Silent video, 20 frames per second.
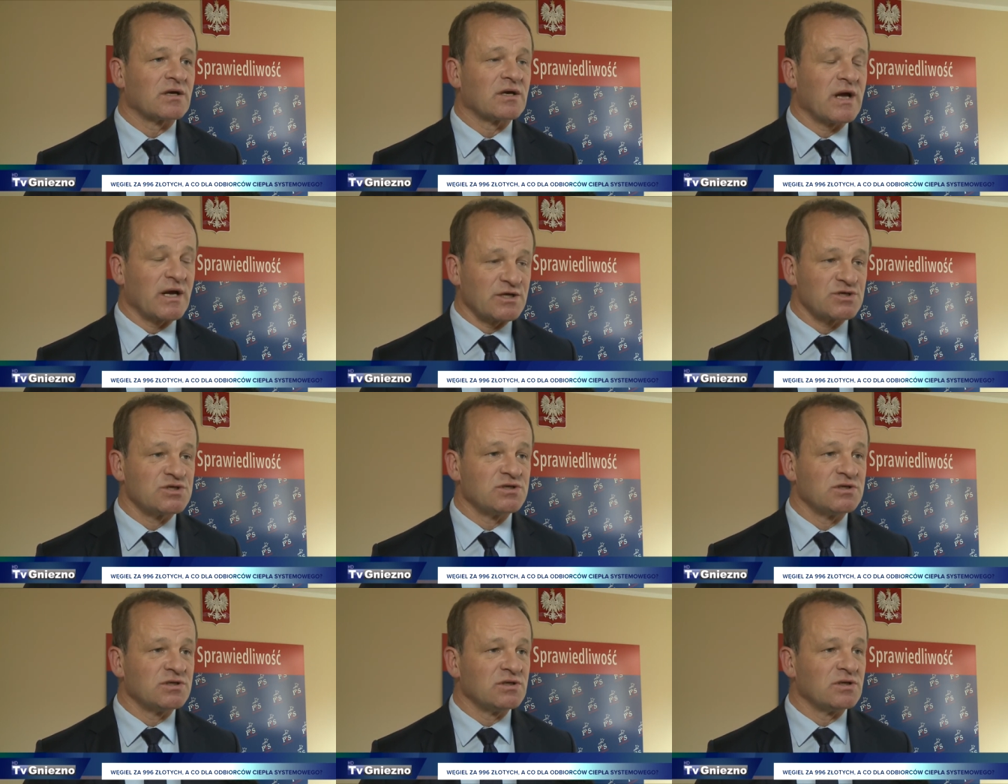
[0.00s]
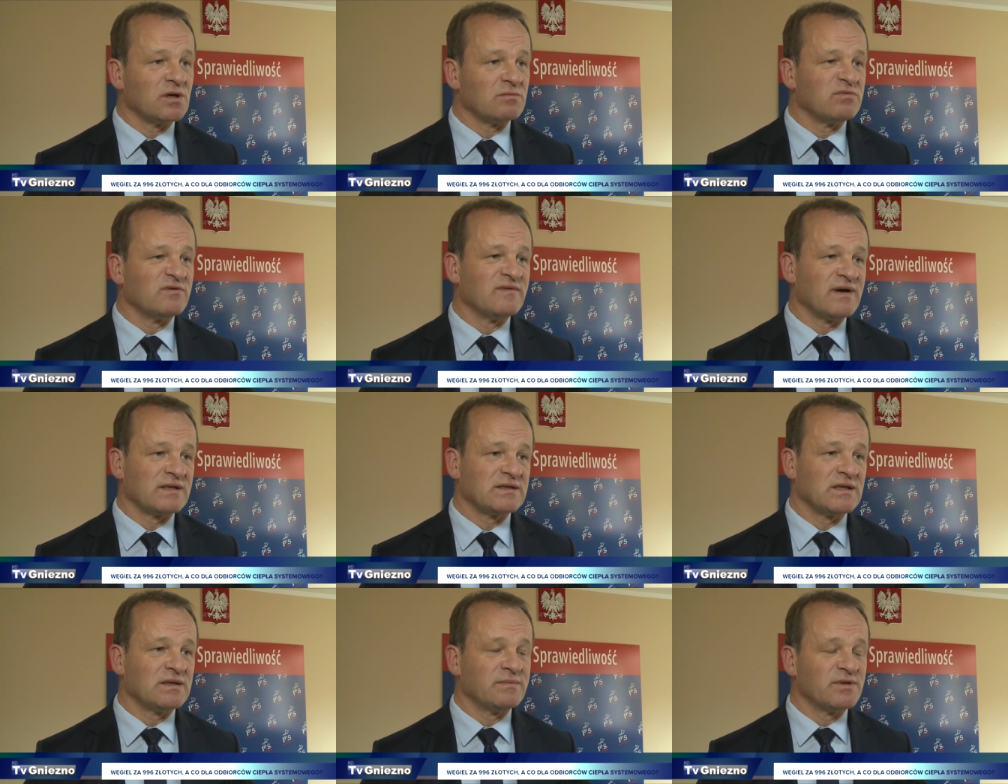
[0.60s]
każdy
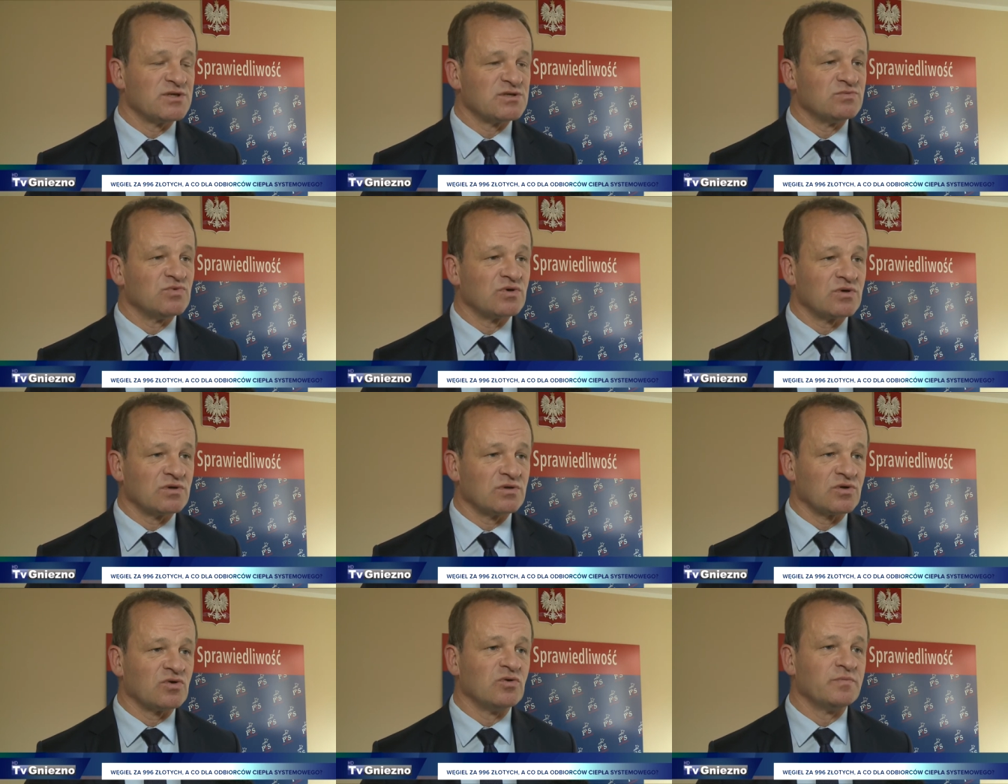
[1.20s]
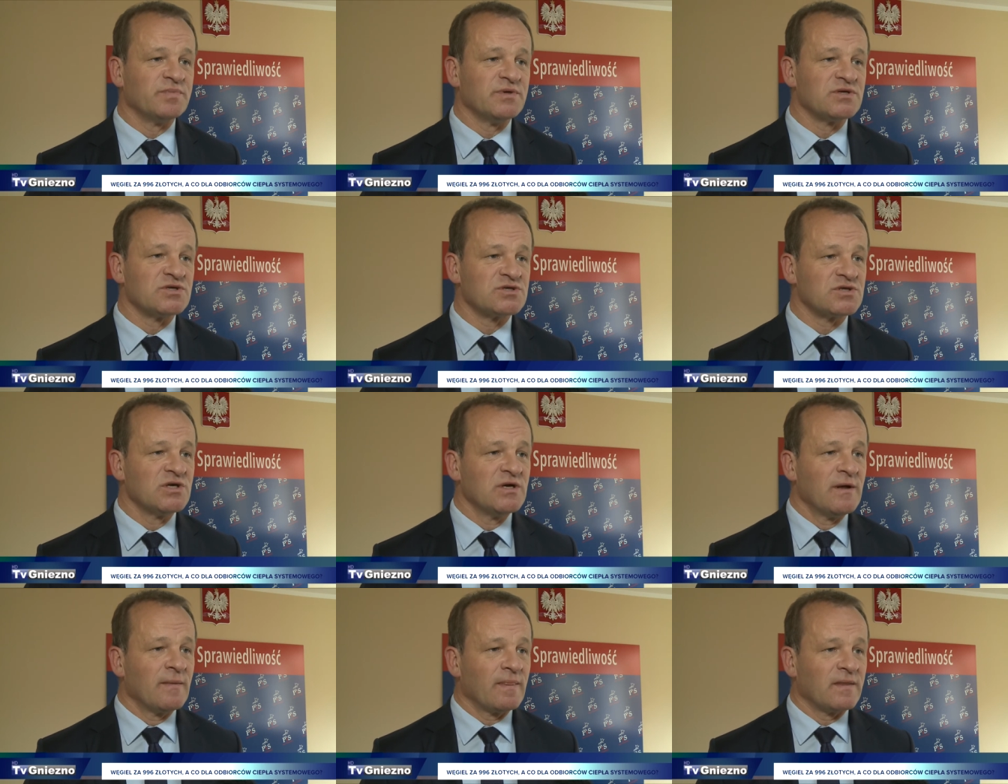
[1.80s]
obywatel będzie mógł
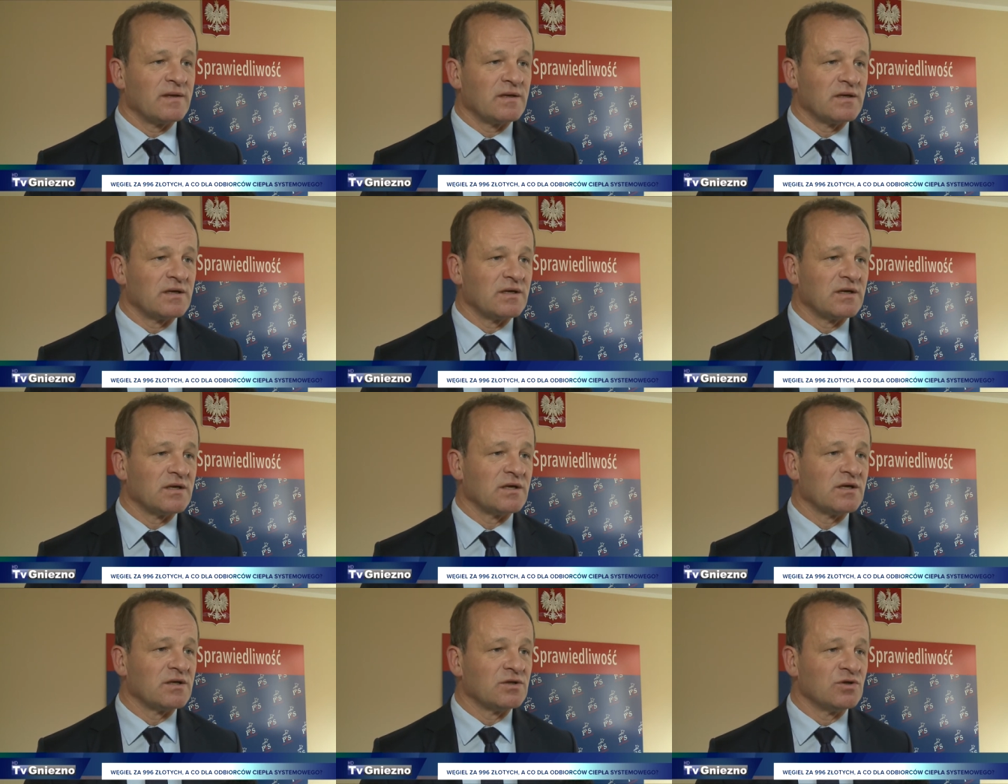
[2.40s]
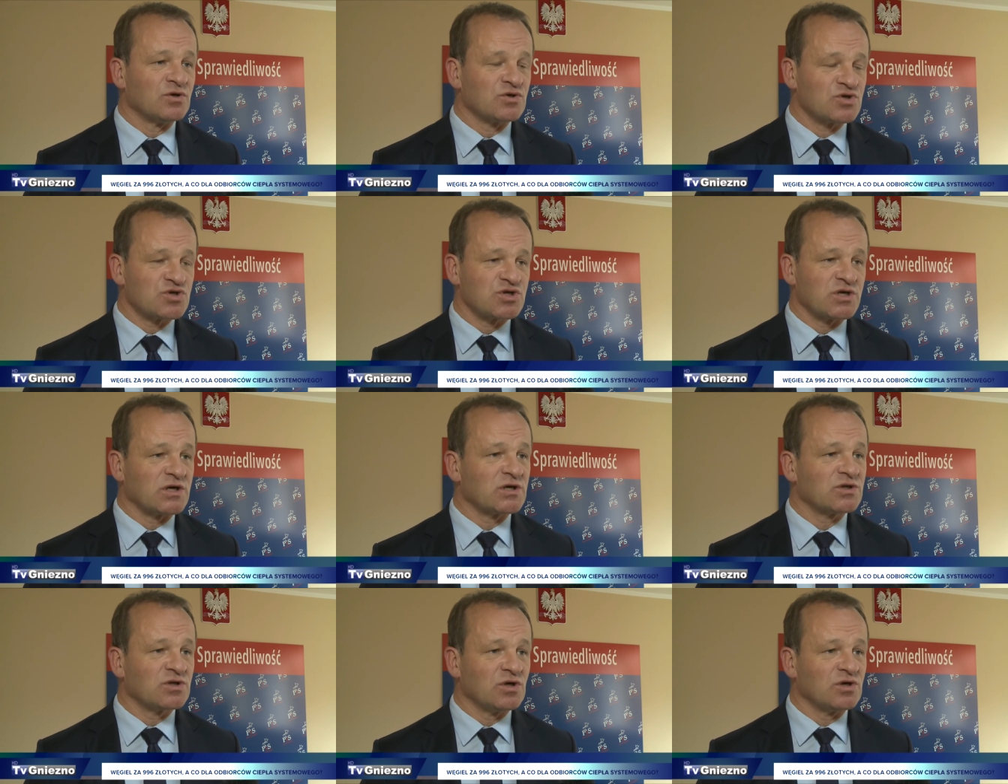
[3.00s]
kupić e, do
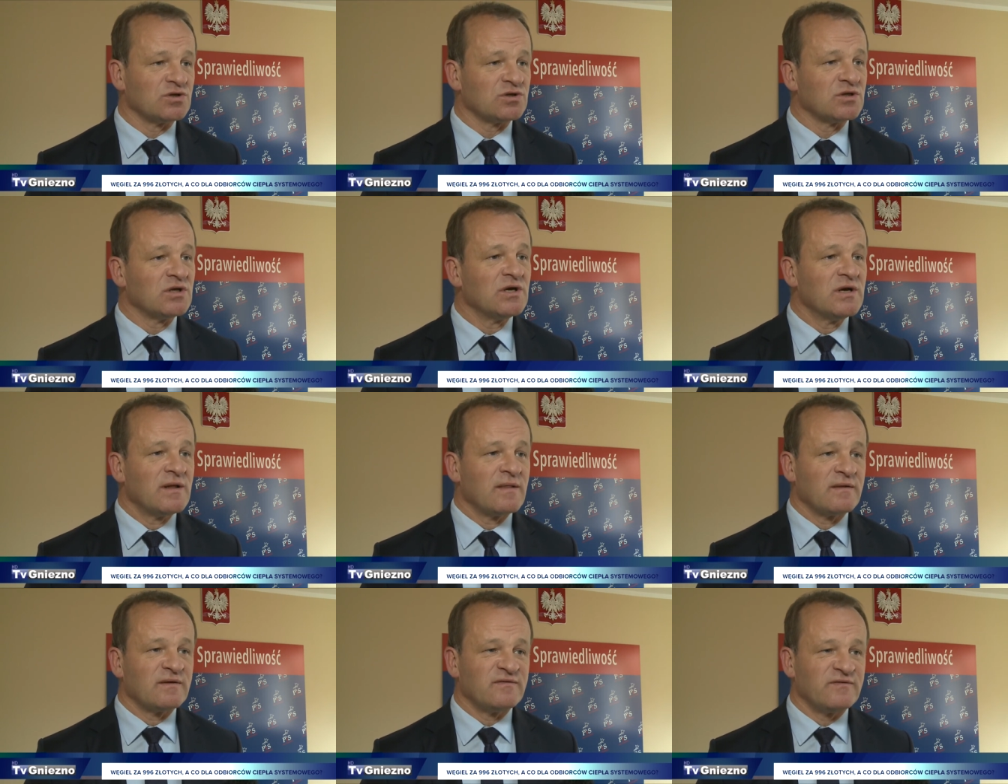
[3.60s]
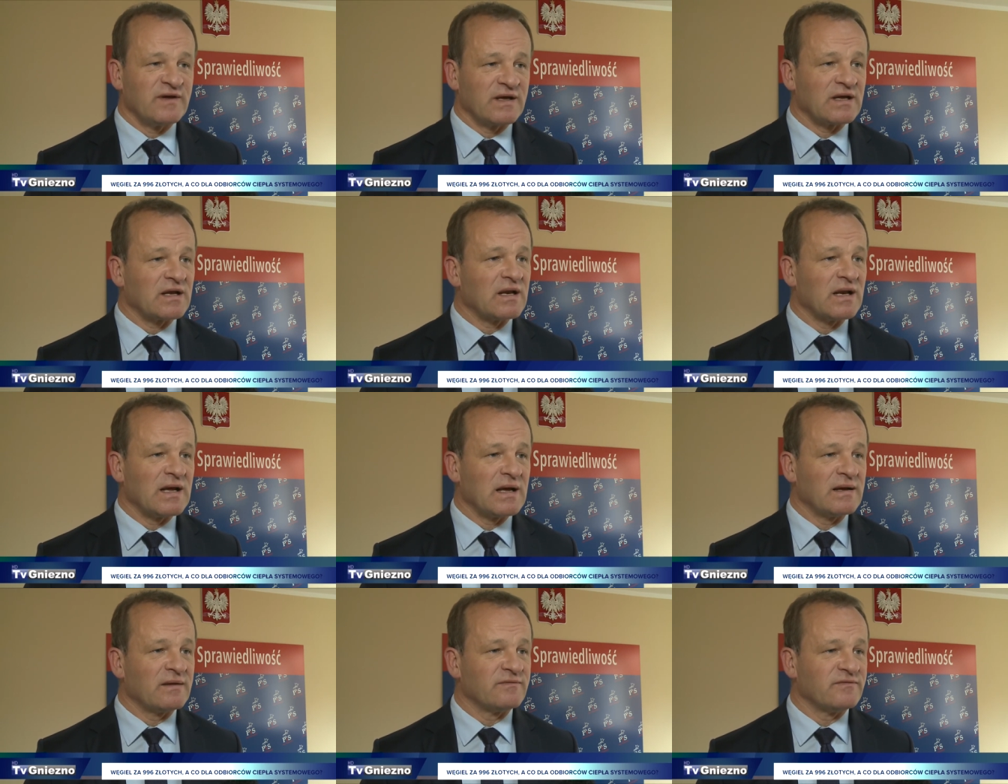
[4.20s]
3 ton
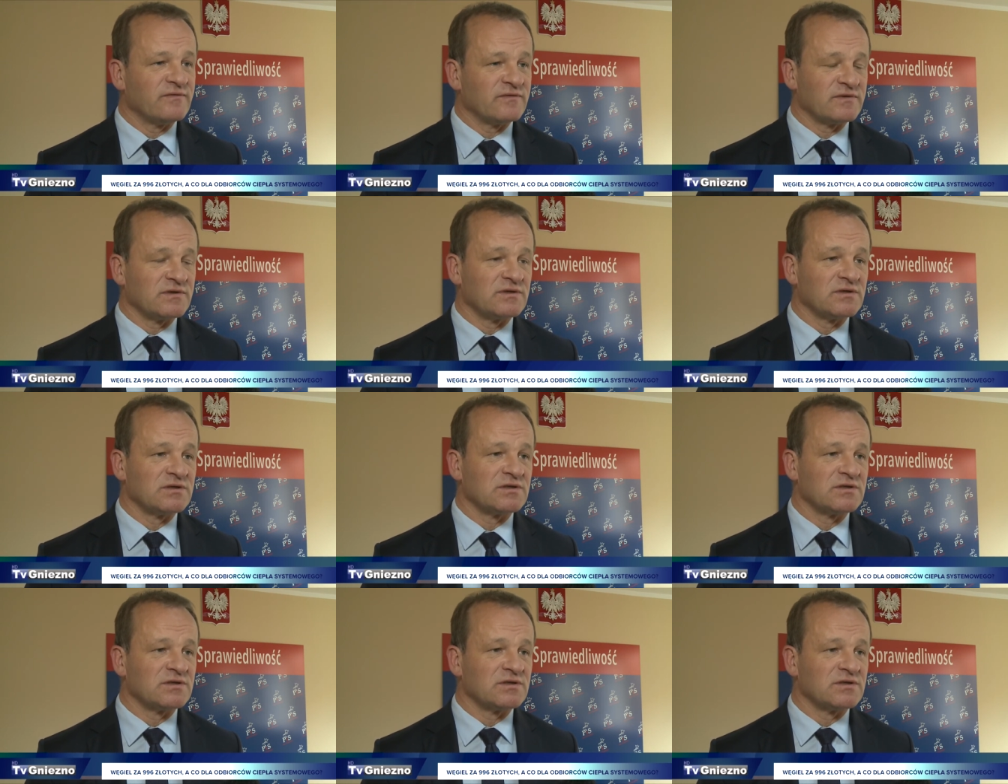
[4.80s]
węgla w